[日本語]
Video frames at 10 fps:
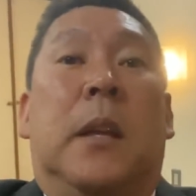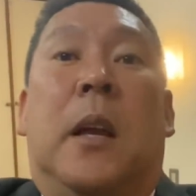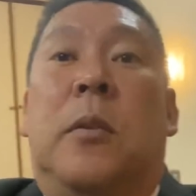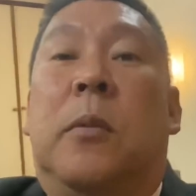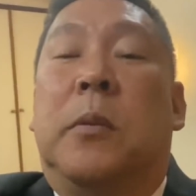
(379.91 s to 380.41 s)

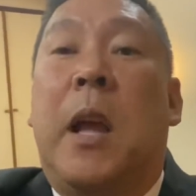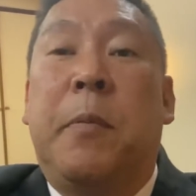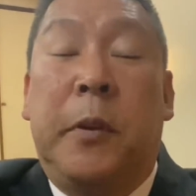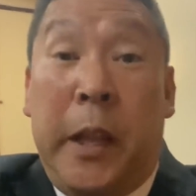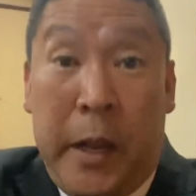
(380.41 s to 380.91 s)
あの、
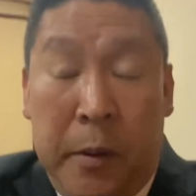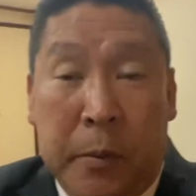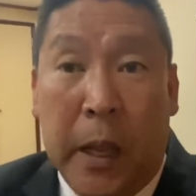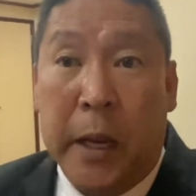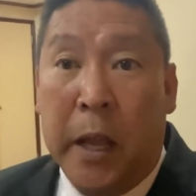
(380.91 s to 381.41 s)
ダブルでね、
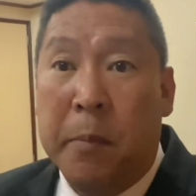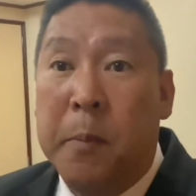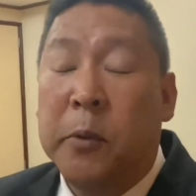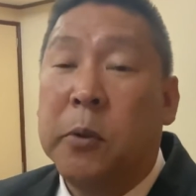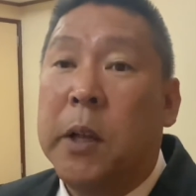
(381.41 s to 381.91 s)
二人山
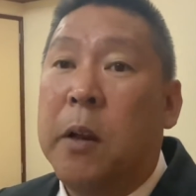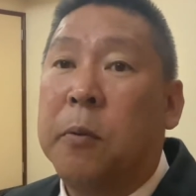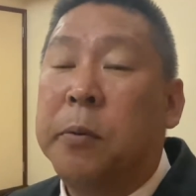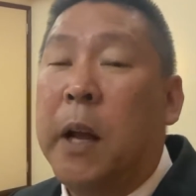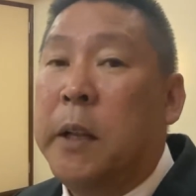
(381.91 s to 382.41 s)
本太
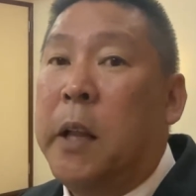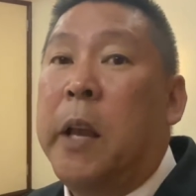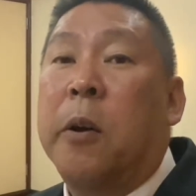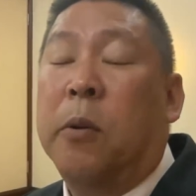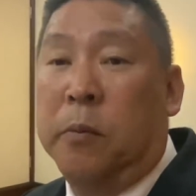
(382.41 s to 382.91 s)
郎二人で
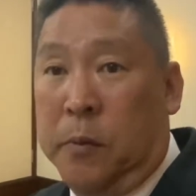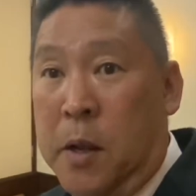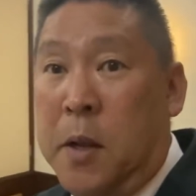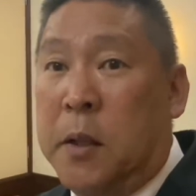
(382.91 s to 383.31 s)
出よう